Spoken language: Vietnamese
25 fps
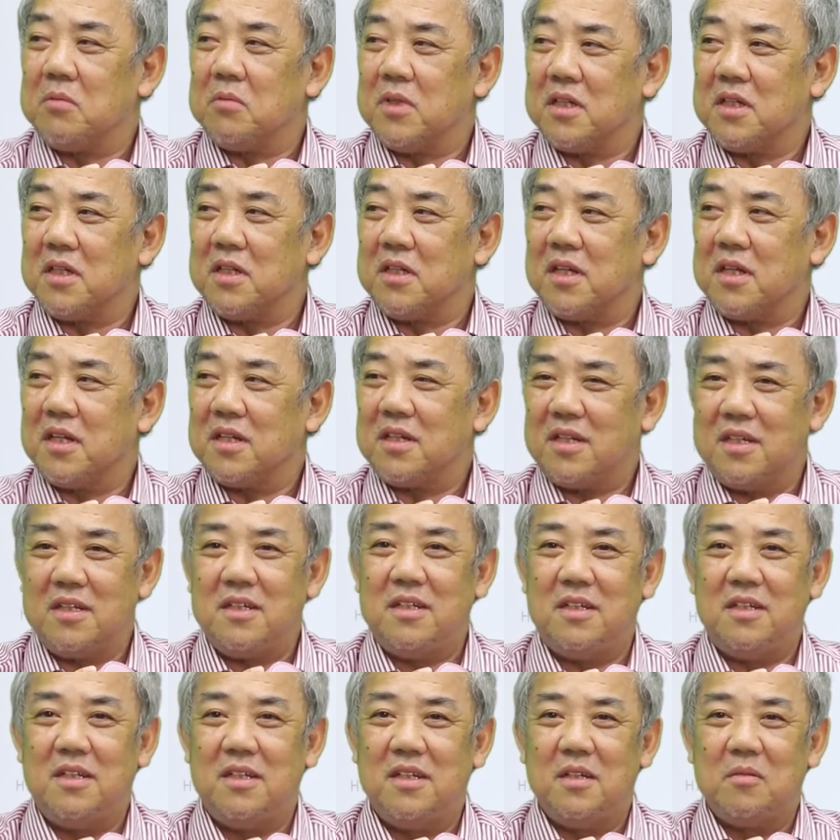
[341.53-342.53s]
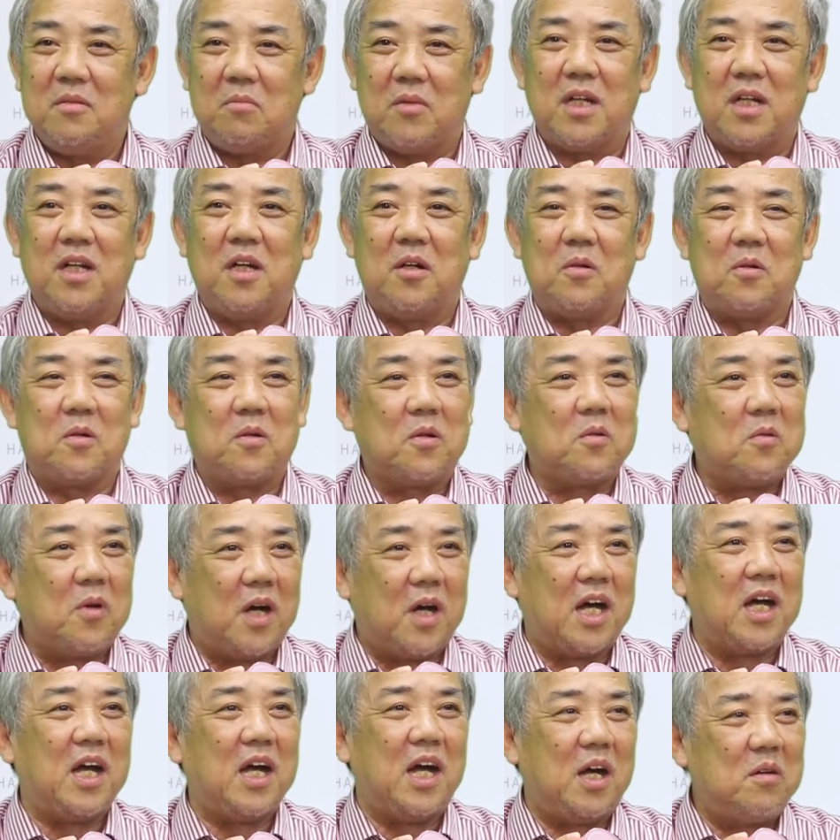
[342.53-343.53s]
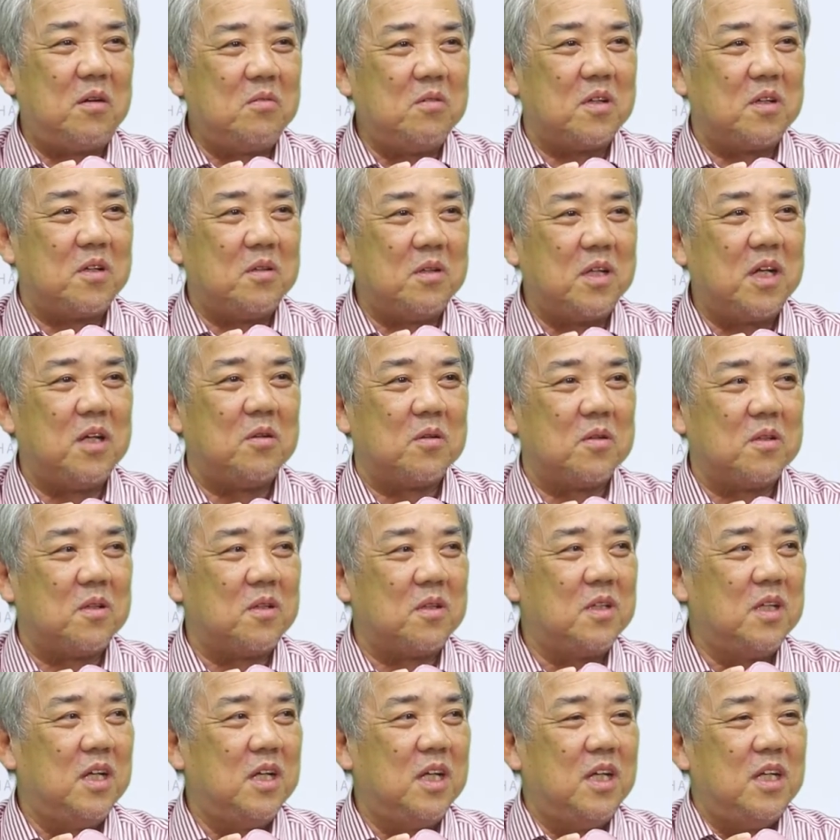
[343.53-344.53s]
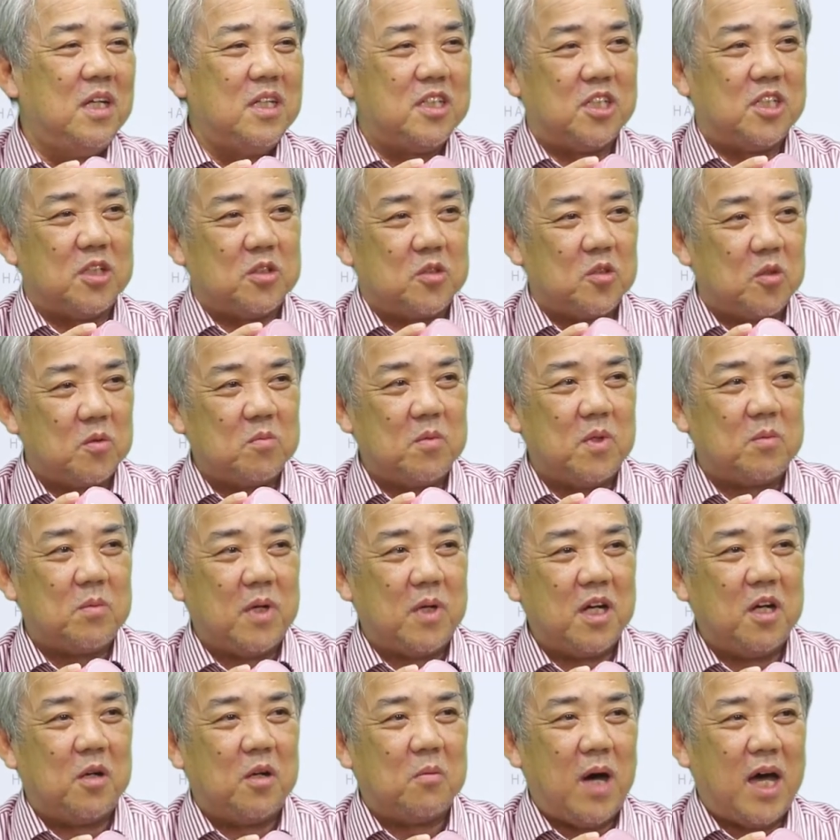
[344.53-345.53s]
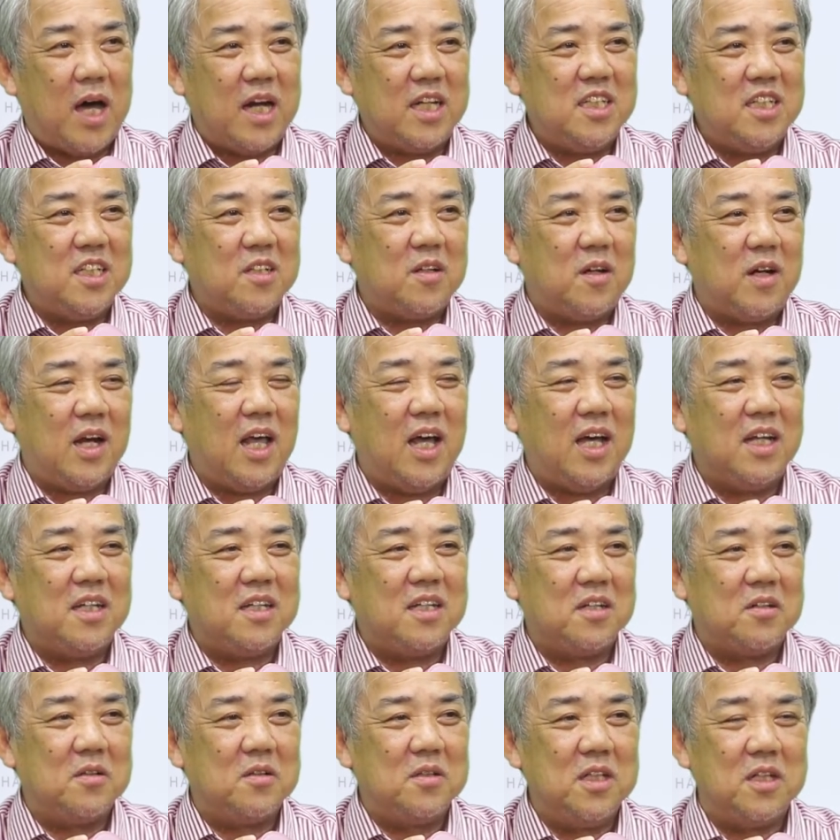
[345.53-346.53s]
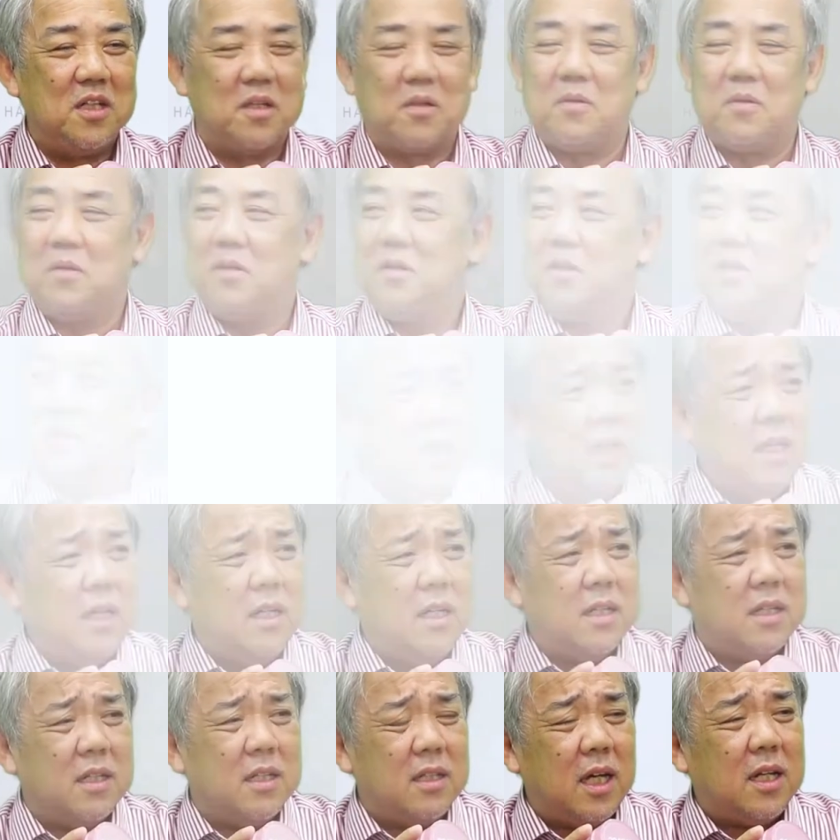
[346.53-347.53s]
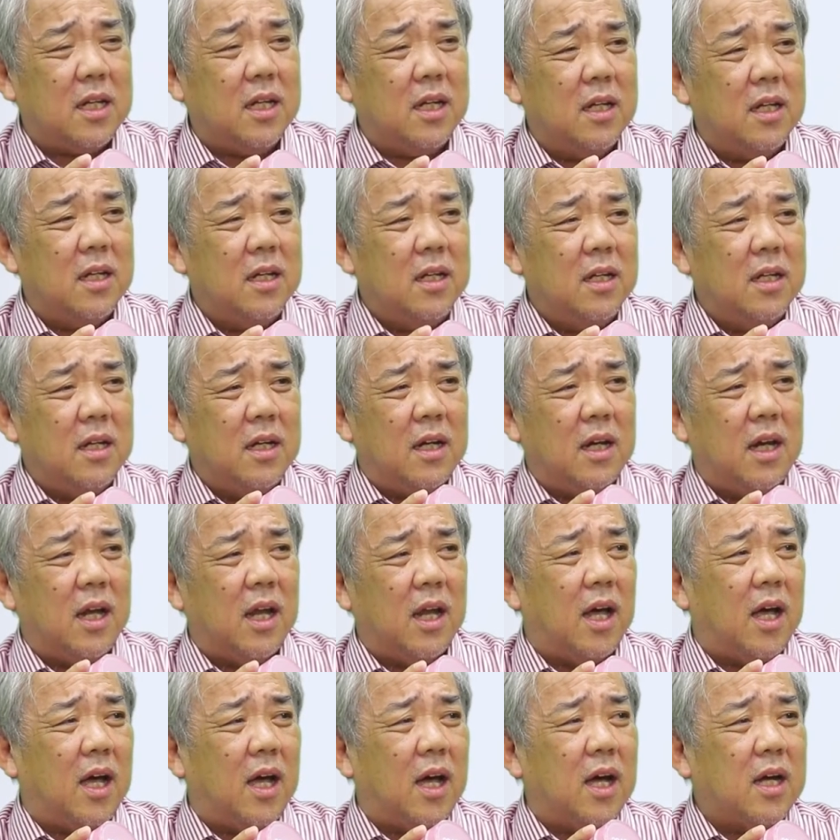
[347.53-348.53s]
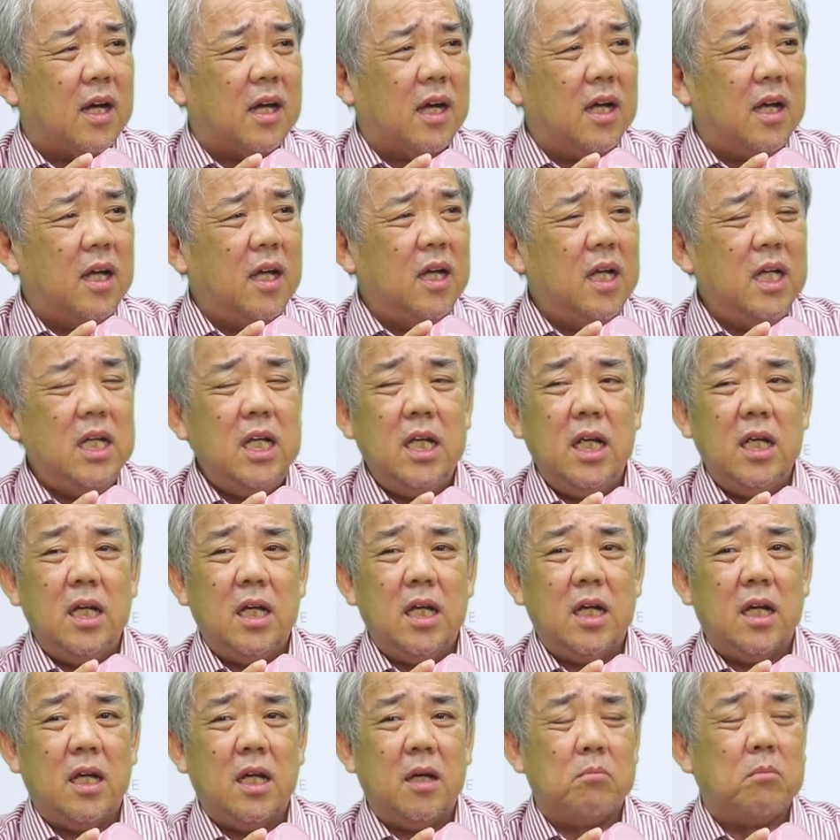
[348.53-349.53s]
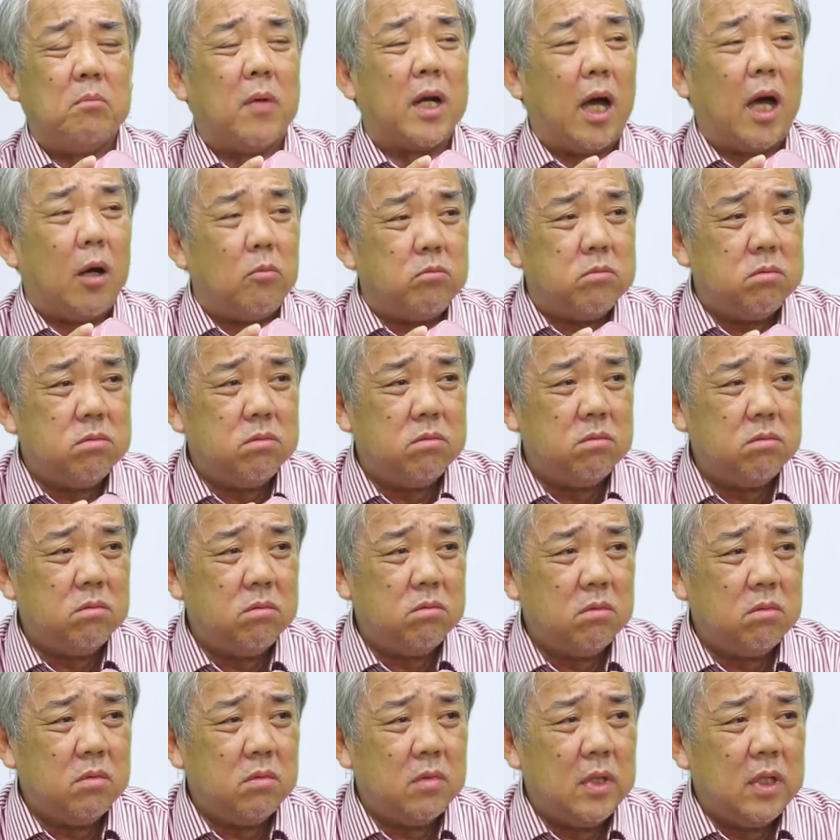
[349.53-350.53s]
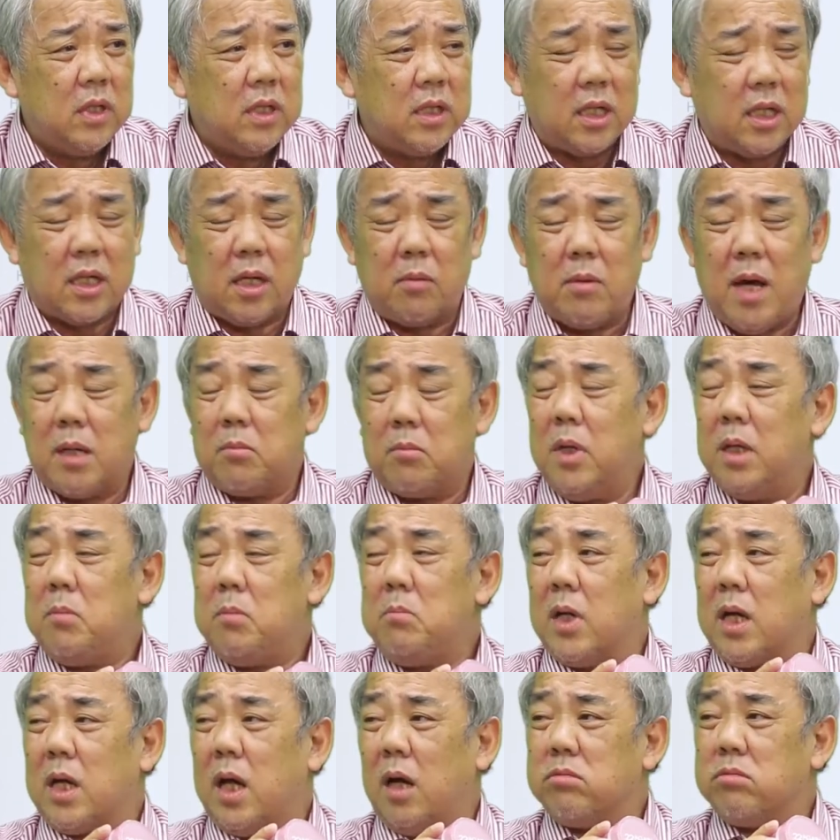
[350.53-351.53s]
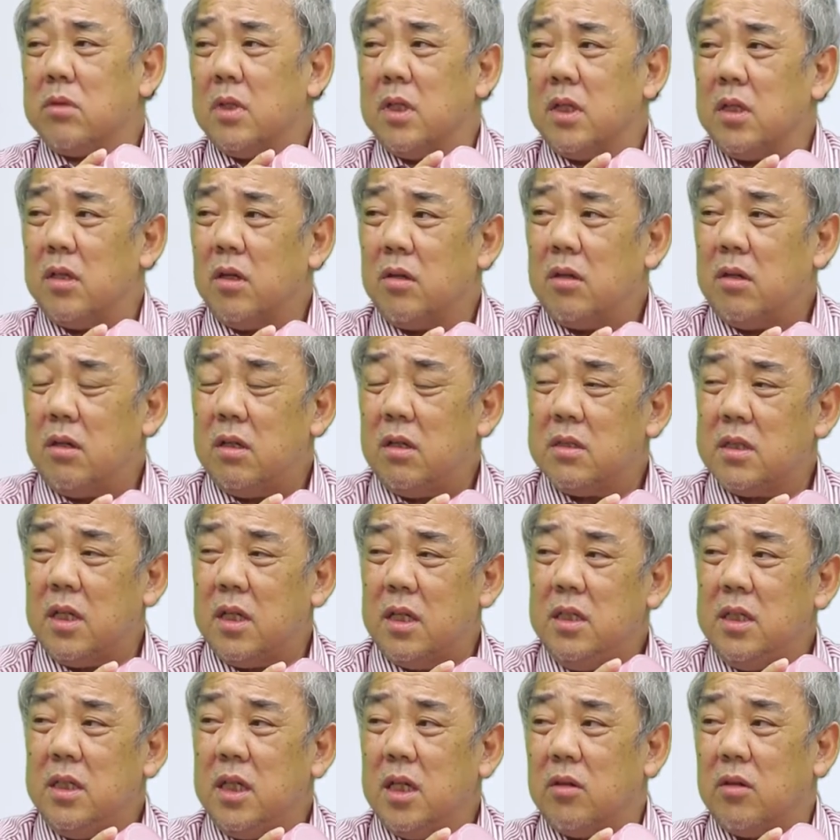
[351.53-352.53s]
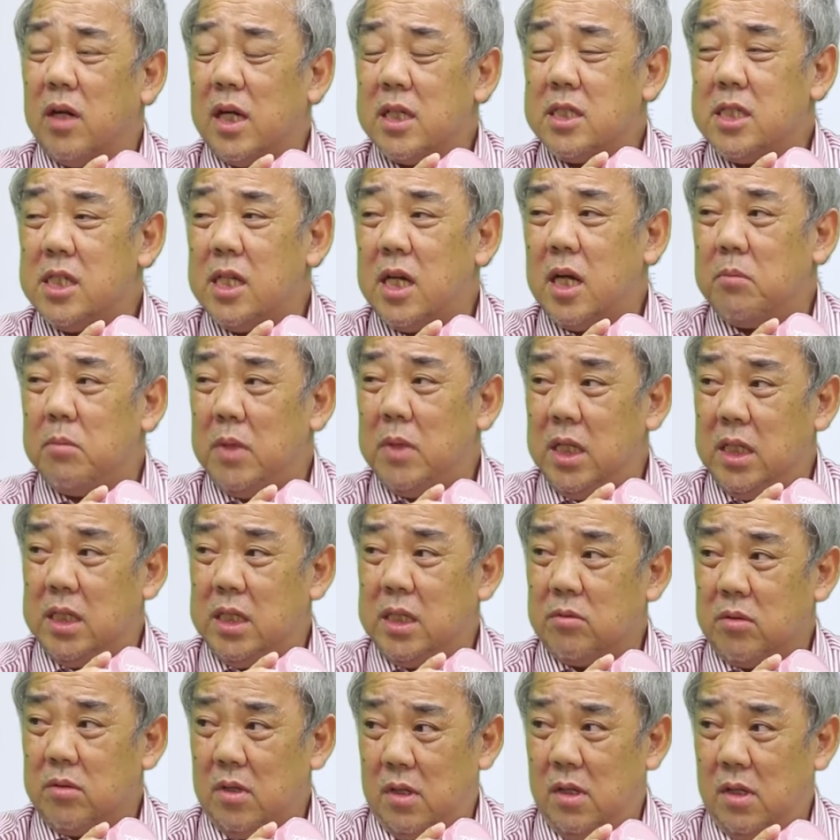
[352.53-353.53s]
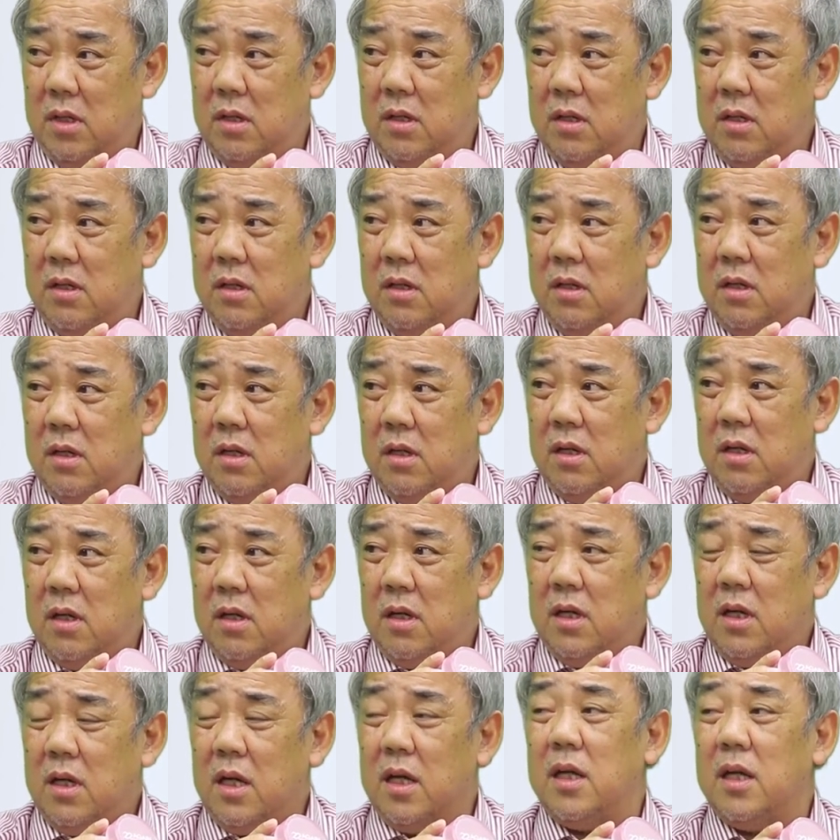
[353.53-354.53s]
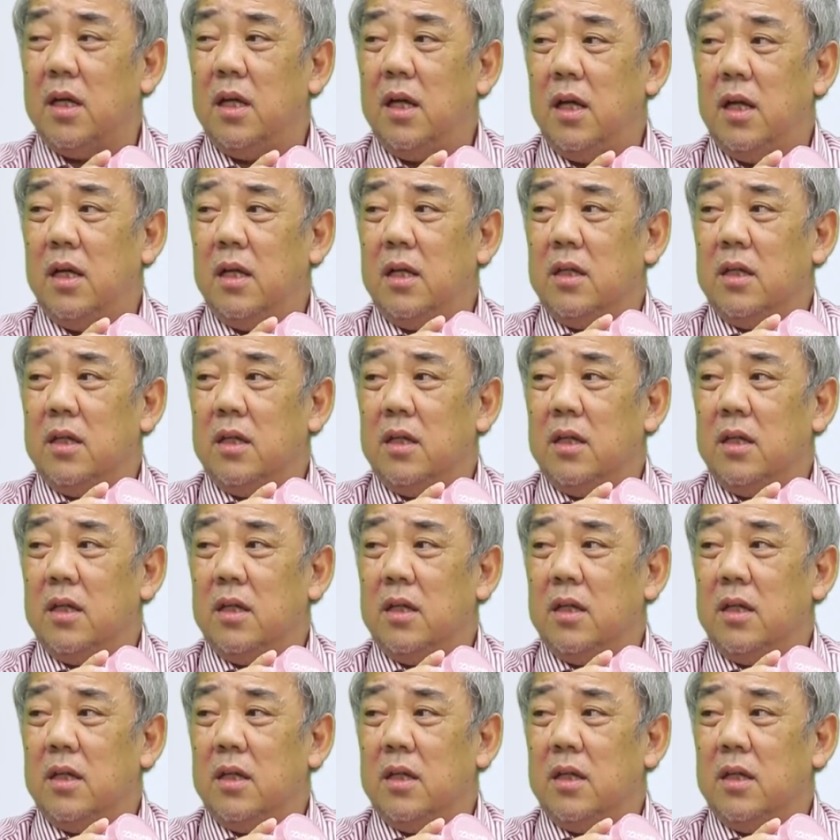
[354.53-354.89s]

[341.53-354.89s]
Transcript: nhầm là từ tháng tư bắt đầu có quảng cáo và bắt đầu có sử dụng và bắt đầu bán trên online tương đối nhiều thứ nhất là cái mật ong thì các bạn biết mật ong thì nó có rất nhiều axit amin trong đó wow. Vâng. Đấy.